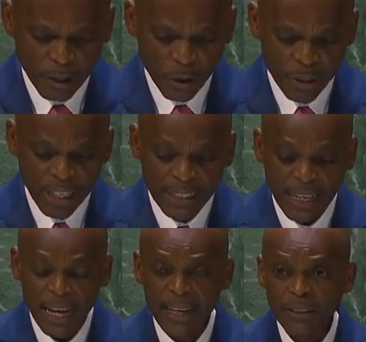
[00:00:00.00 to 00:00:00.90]
Nos
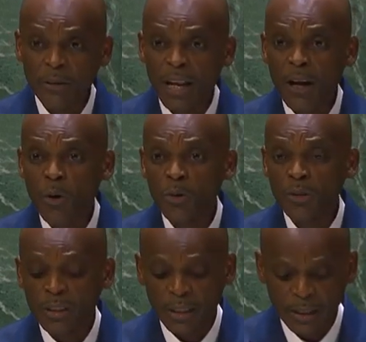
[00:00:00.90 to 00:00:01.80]
États de la
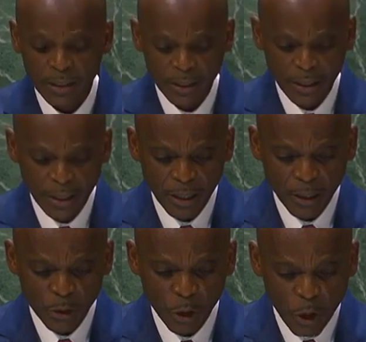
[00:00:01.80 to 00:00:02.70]
côte
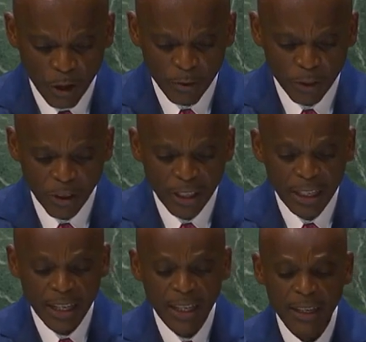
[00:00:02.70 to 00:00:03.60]
du golfe de
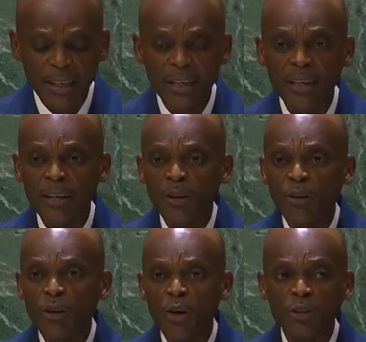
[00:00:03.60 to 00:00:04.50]
Guinée,
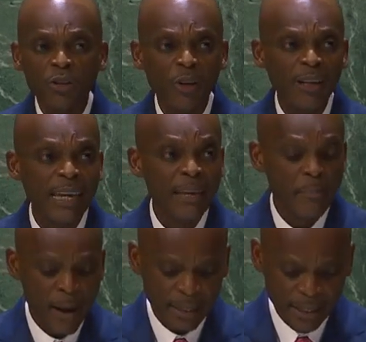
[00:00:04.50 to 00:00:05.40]
longtemps
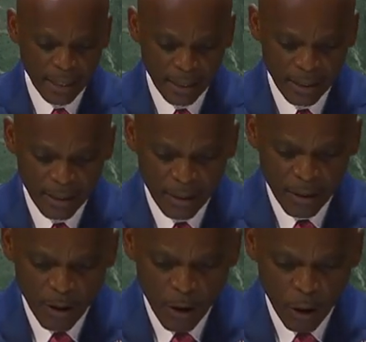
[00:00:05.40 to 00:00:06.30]
épargnés,
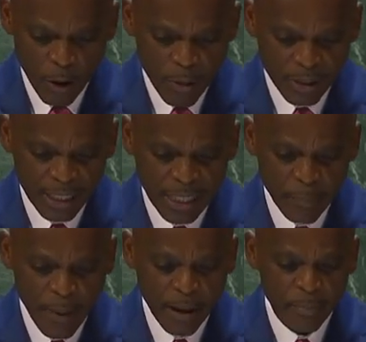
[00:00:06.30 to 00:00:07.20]
ont commencé
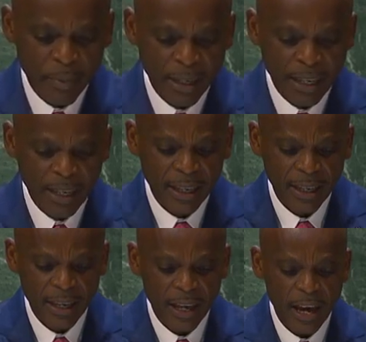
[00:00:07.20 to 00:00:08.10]
par payer
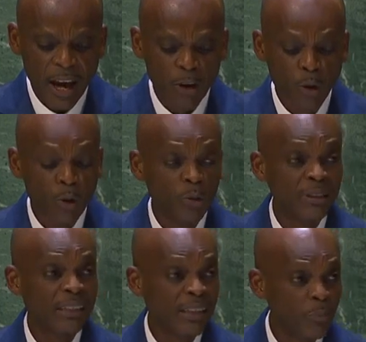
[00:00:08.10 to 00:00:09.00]
un lourd
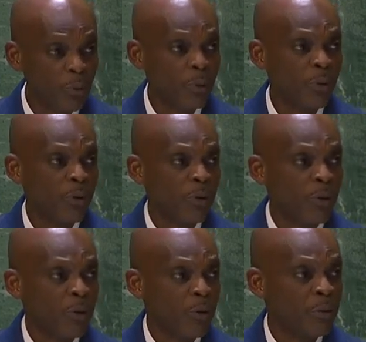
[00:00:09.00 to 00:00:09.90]
tribut
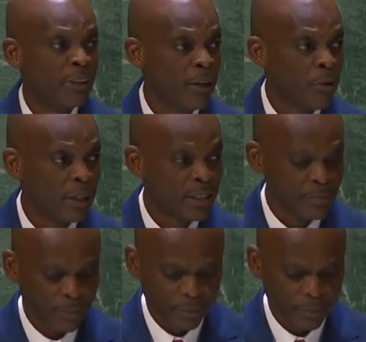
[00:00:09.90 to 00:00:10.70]
au terrorisme.